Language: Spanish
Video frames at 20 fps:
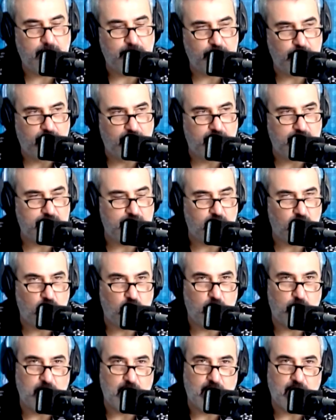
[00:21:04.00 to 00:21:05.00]
las
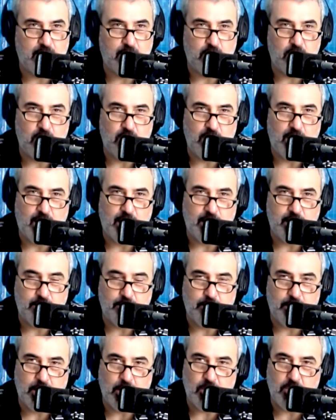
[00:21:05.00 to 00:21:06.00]
economías regionales, pero
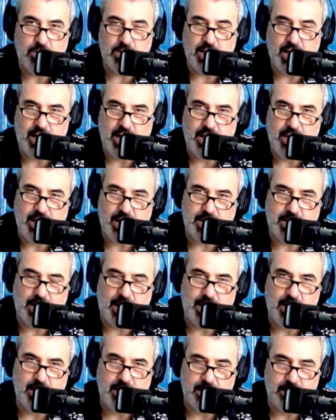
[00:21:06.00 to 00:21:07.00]
enseguida
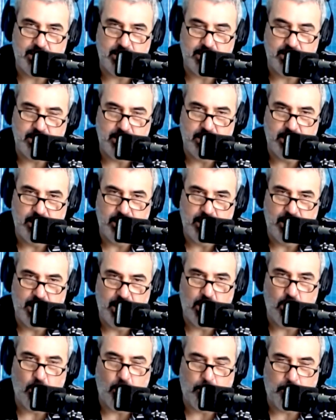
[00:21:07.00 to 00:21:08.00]
salís y los
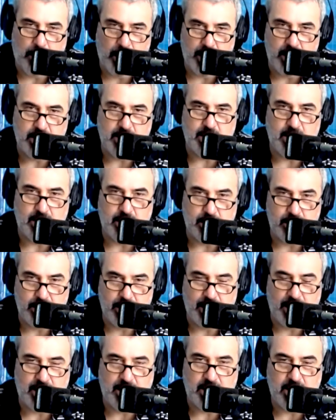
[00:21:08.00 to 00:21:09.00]
países de la
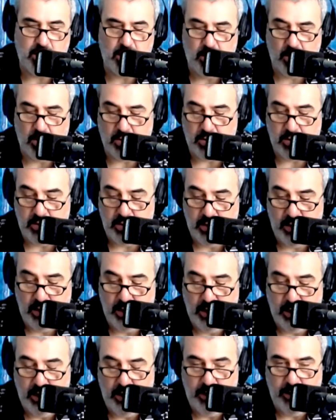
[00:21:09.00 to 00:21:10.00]
región
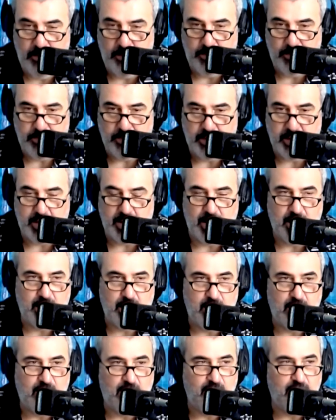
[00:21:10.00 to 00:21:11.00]
tienen la
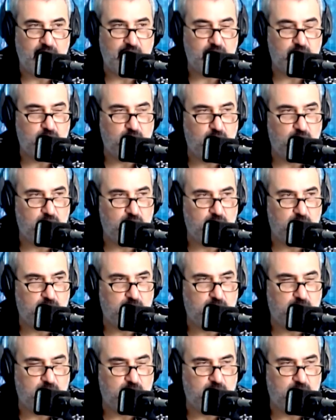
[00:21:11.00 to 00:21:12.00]
inflación
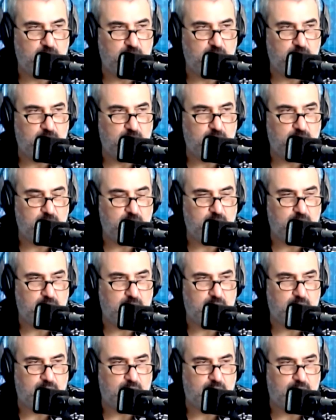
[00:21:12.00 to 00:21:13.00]

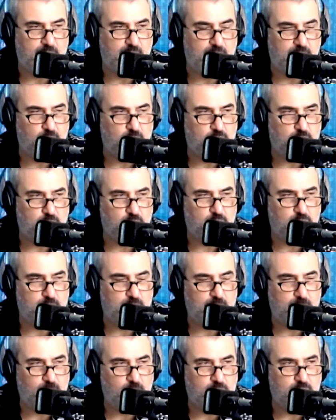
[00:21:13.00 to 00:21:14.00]
que nosotros
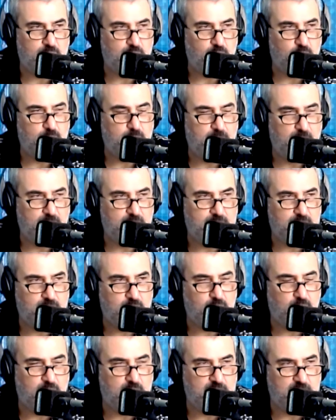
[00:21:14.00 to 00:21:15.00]
tenemos en un mes, ellos la
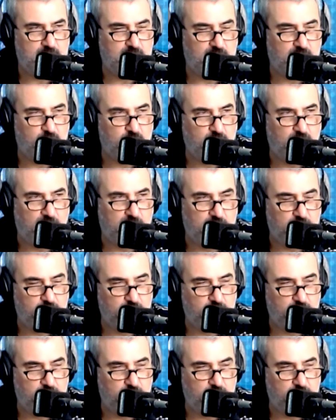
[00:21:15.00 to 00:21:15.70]
tienen en un año.